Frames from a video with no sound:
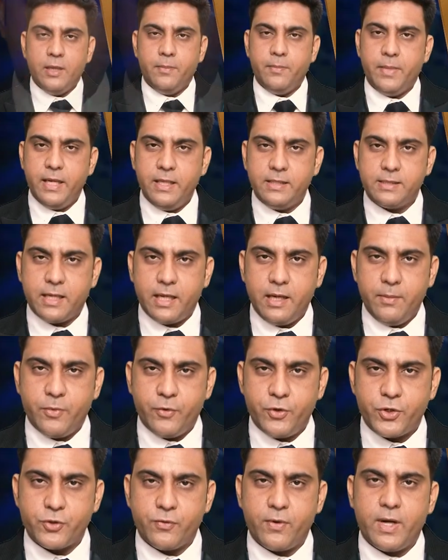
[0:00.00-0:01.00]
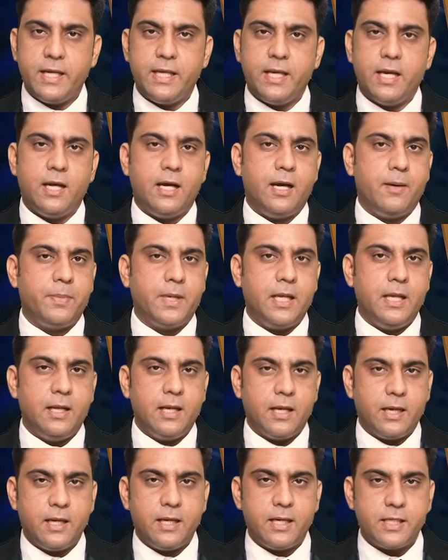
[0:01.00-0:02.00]
मेरी सारी भविष्यवाणियां आपकी
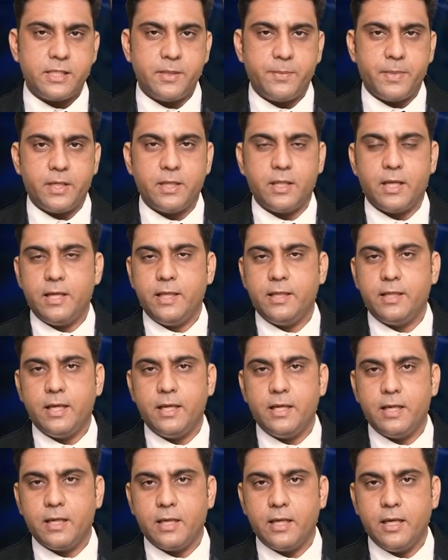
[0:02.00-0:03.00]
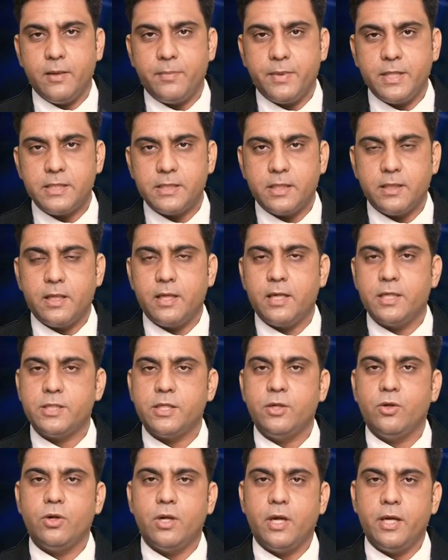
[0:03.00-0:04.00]
लगन राशि पर आधारित है ना कि आपकी चंद्र
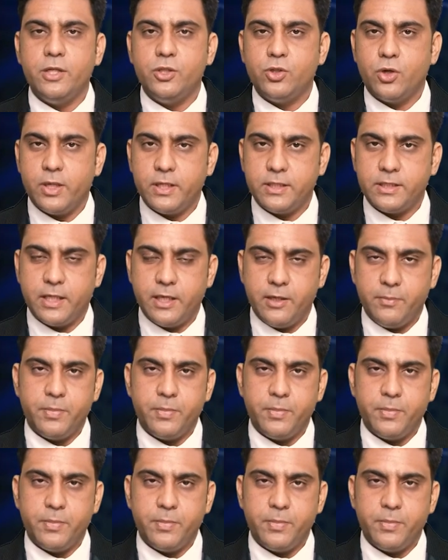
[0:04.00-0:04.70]
राशि और ना ही जॉडिक साइन